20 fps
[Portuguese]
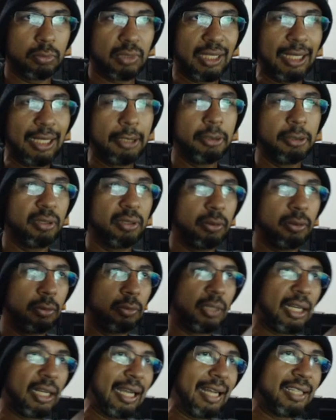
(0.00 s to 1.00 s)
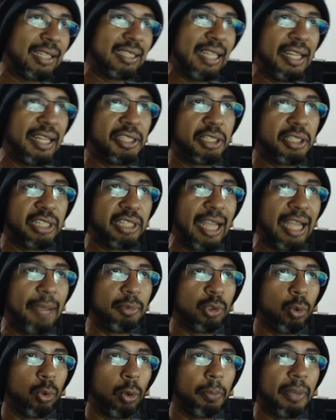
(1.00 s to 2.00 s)
tá? Característica de
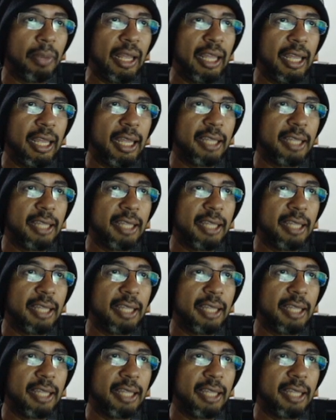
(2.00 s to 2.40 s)
gap de corpo é